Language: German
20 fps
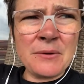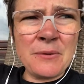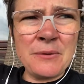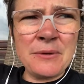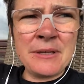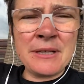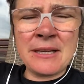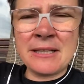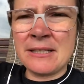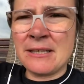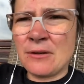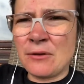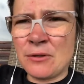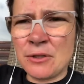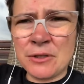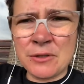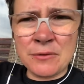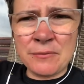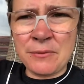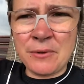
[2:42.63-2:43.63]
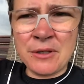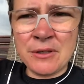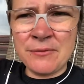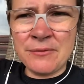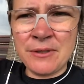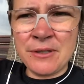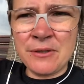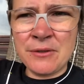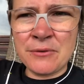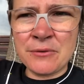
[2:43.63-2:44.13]
und hatte auch so
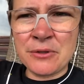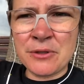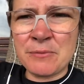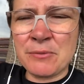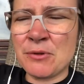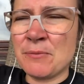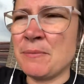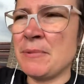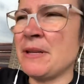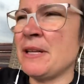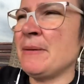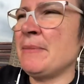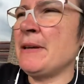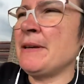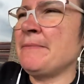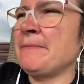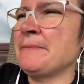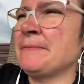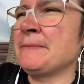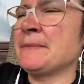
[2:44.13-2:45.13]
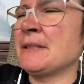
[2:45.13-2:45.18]
Wortfindungsprobleme,